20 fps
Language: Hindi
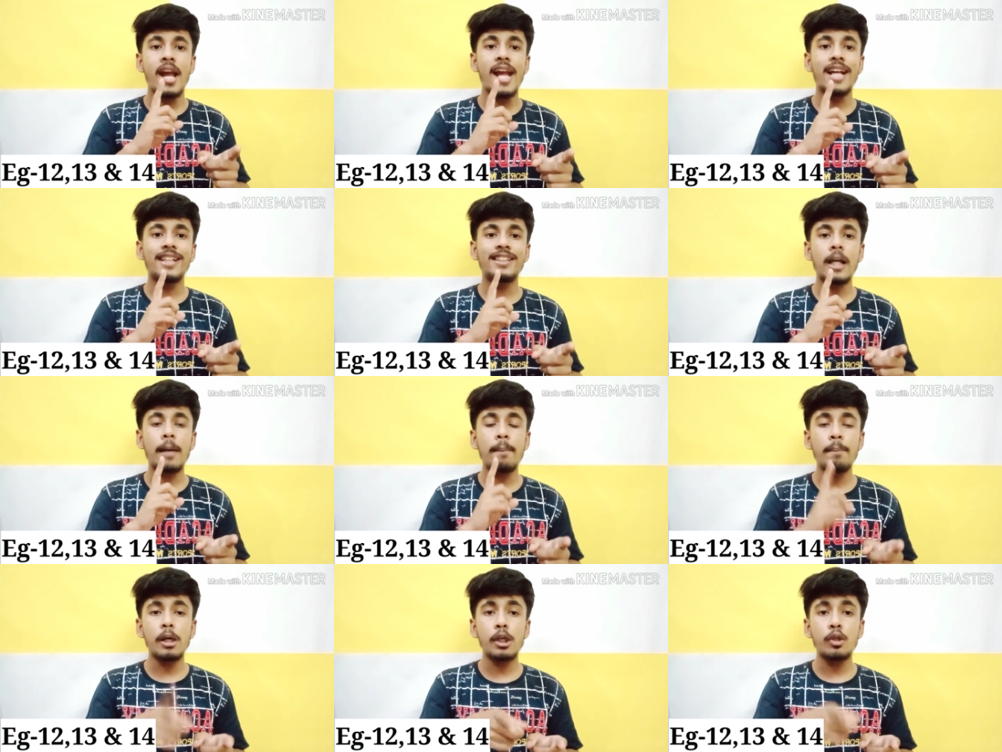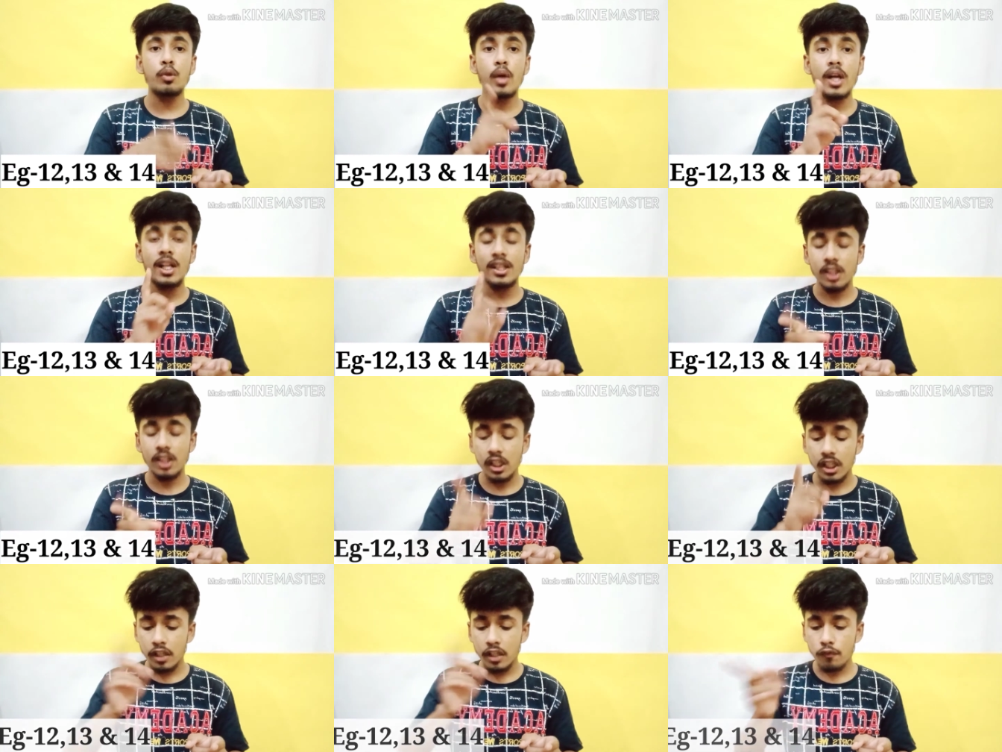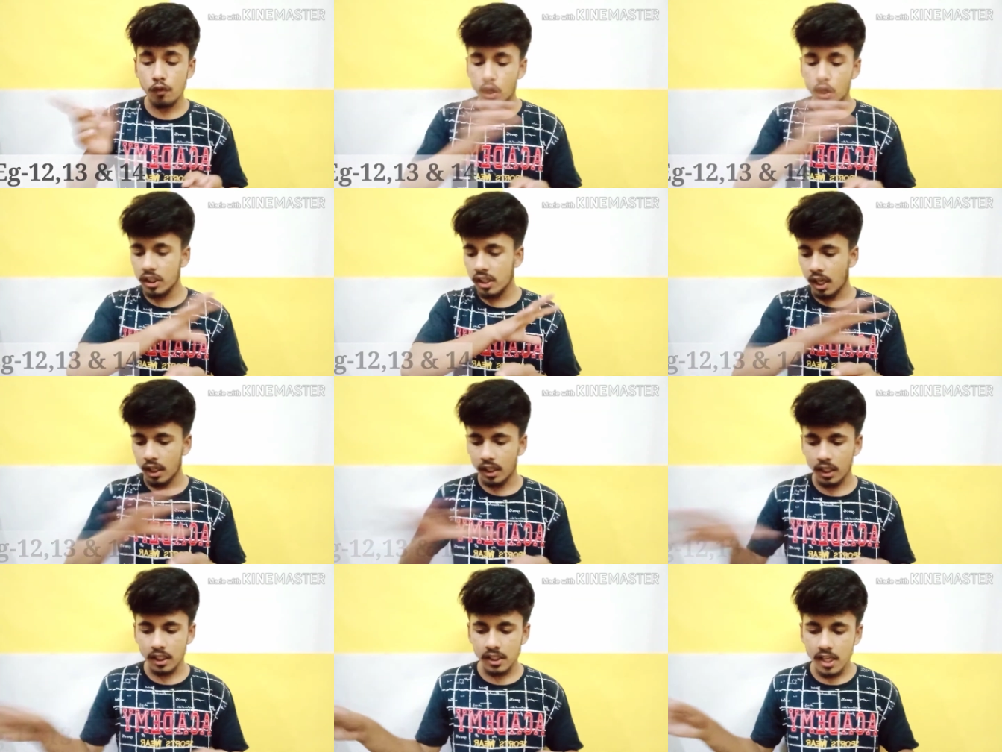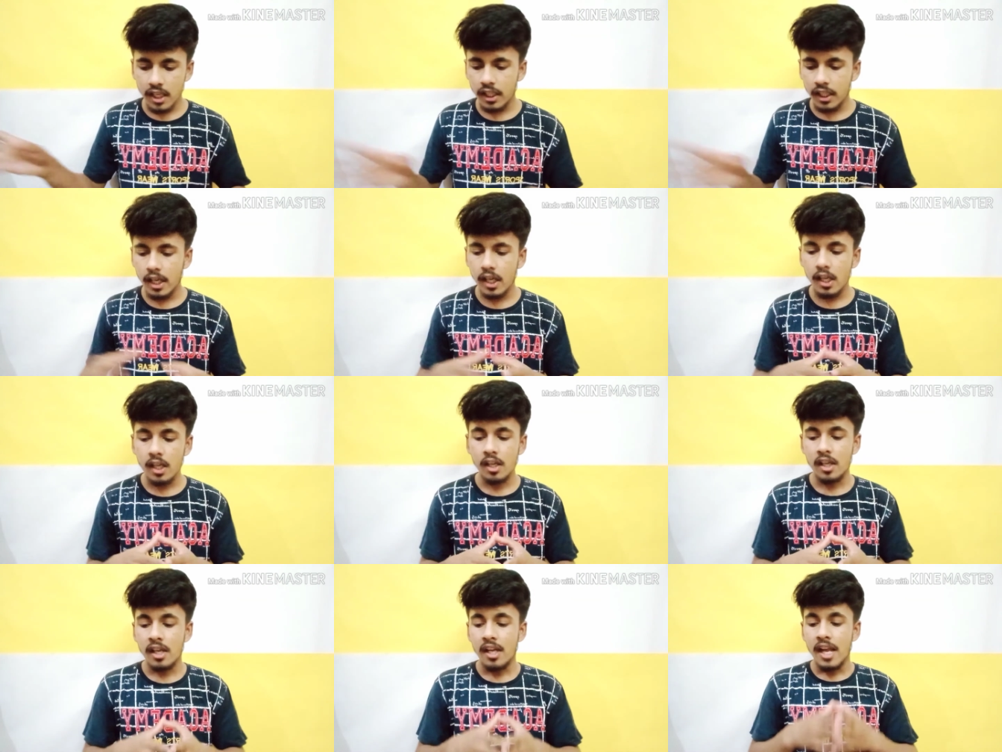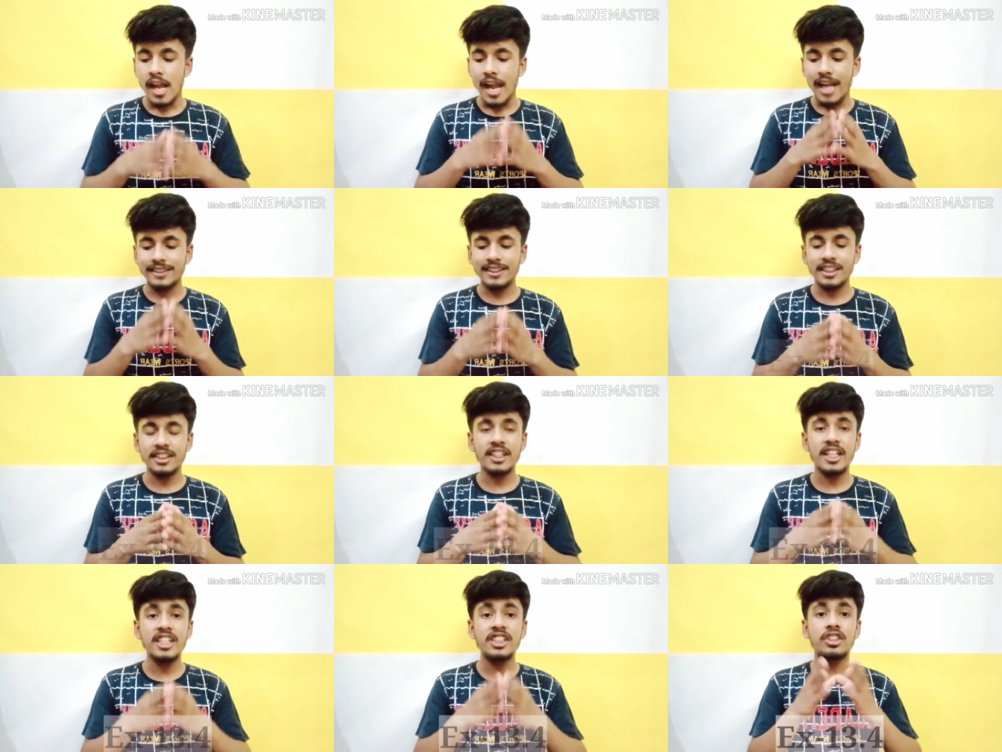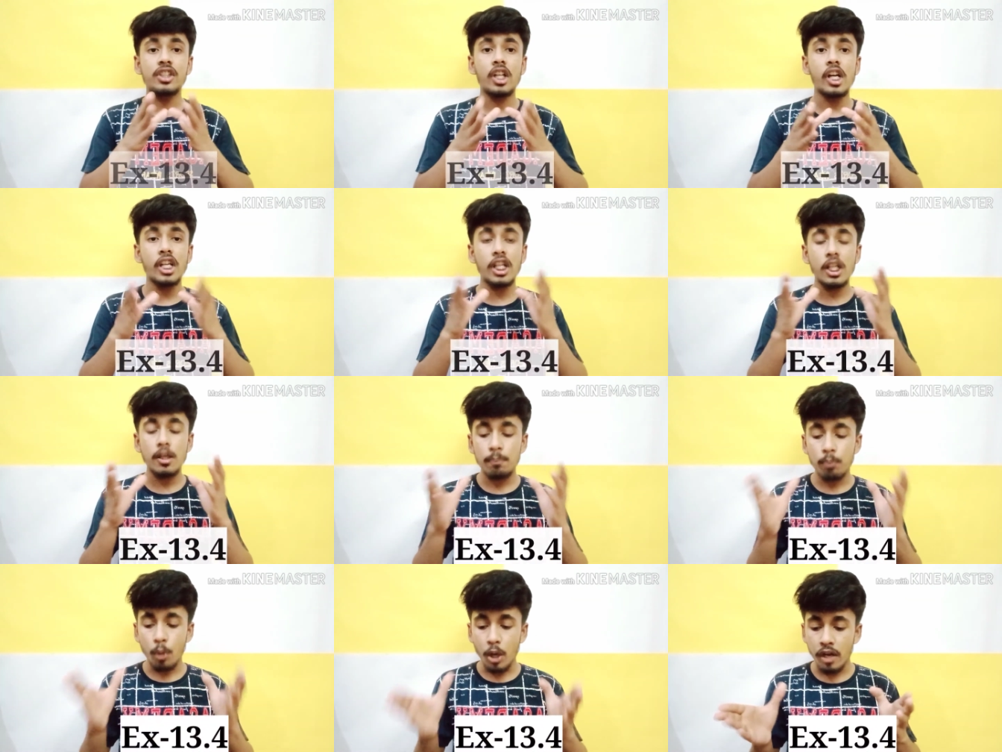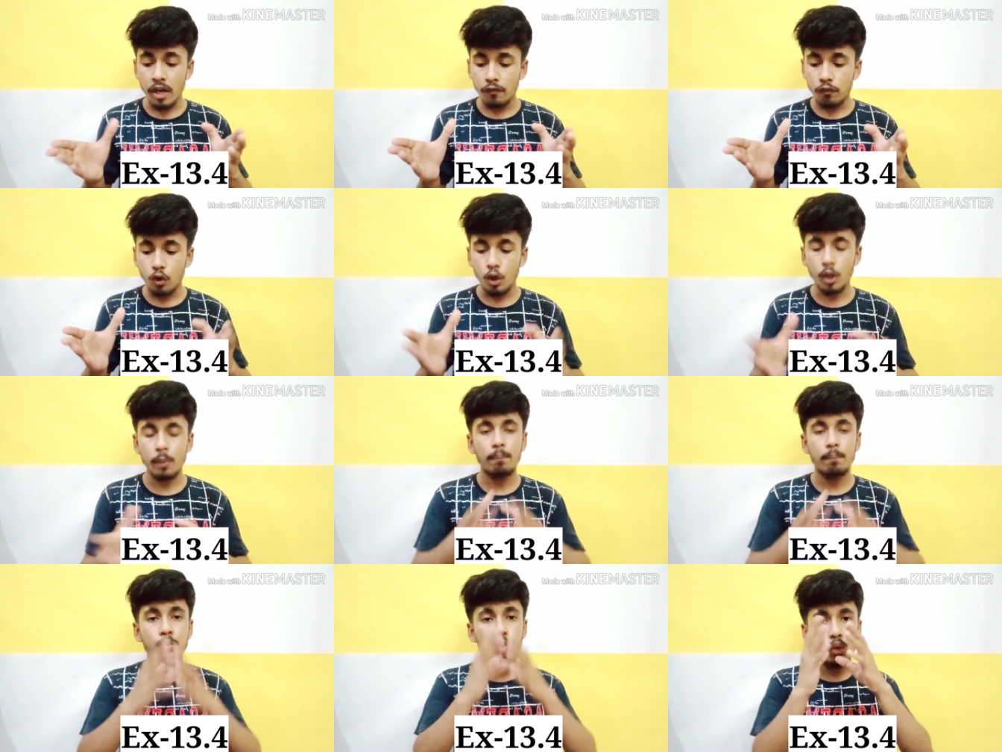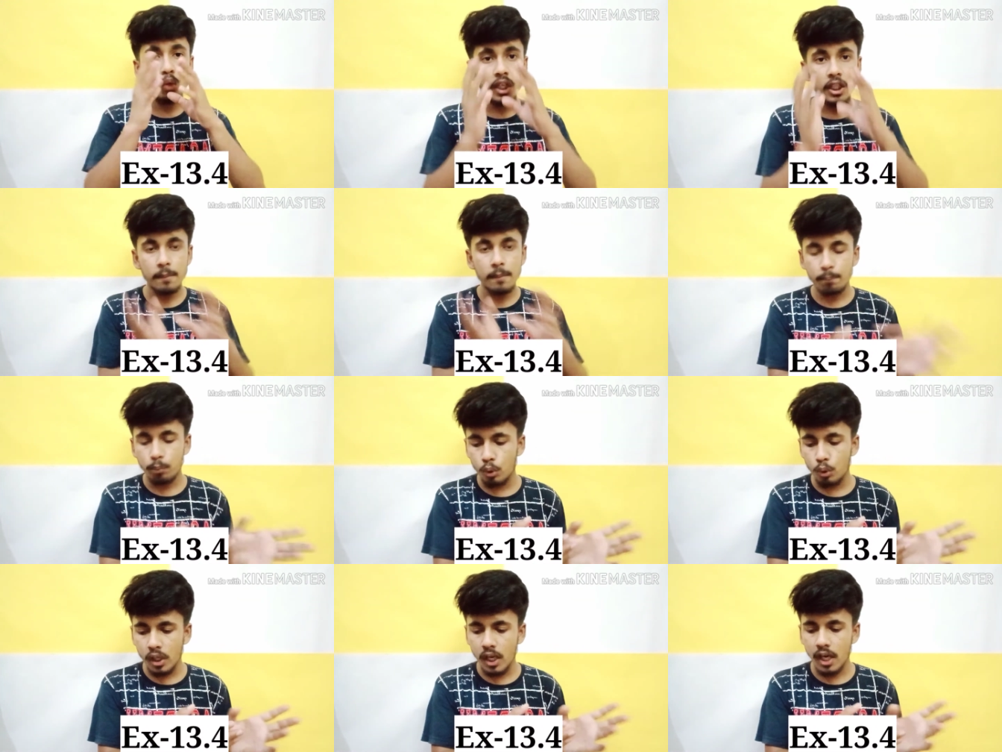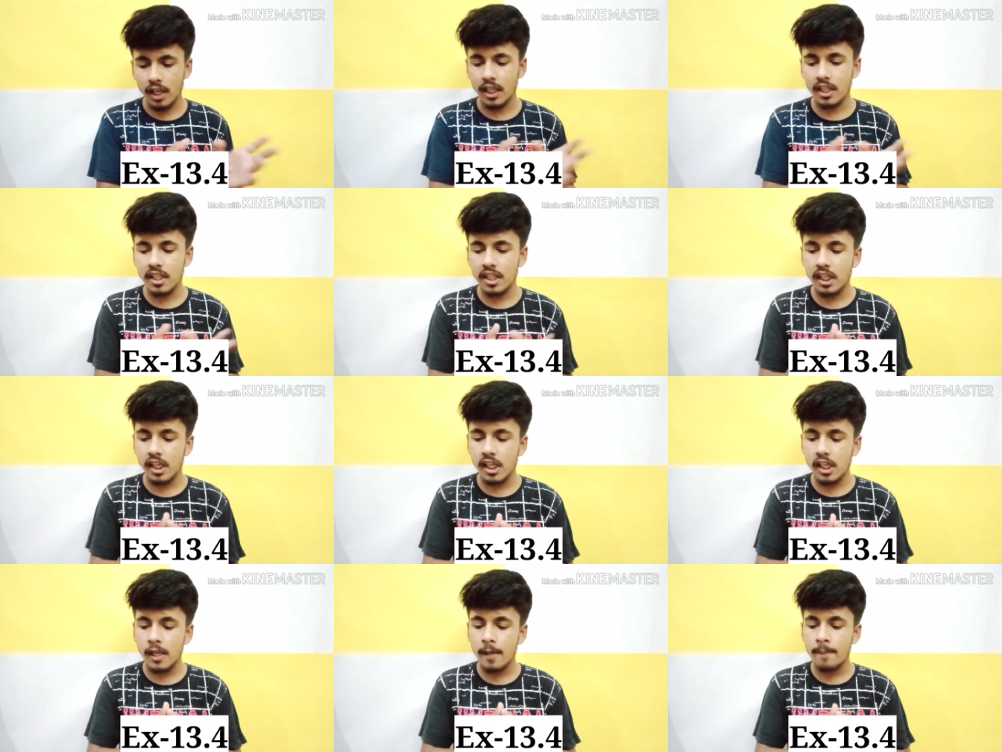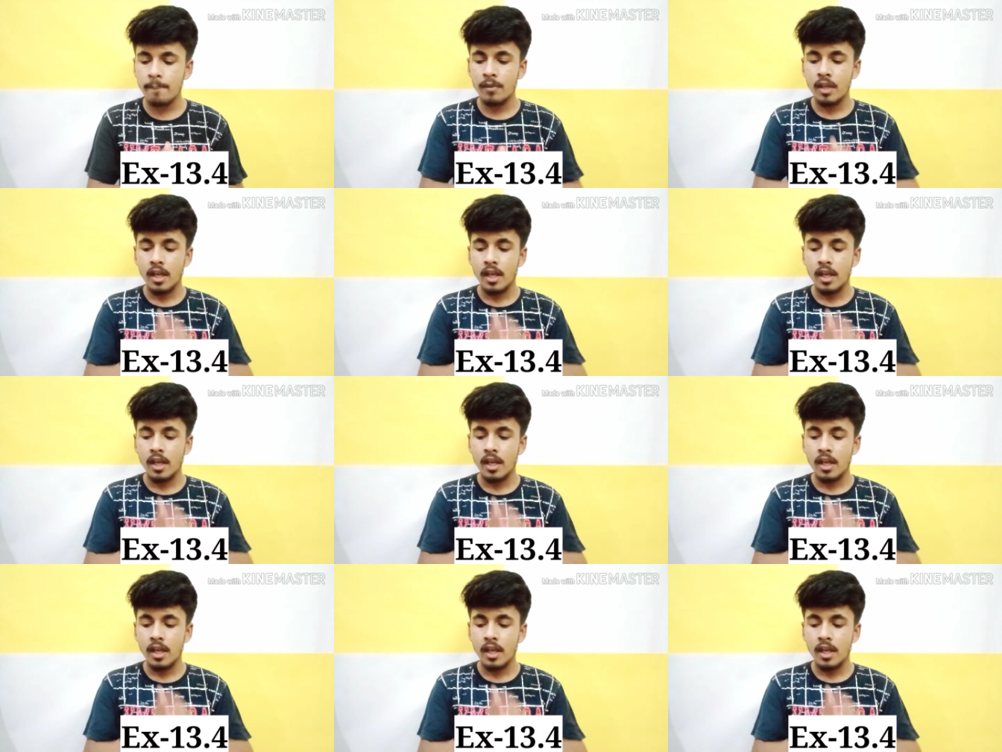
एग्जाम्पल ट्वेल्व थर्टीन फोर्टीन हटा दिया गया है एक्सरसाइज थर्टीन पॉइंट फोर पूरी की पूरी हटा दी गई है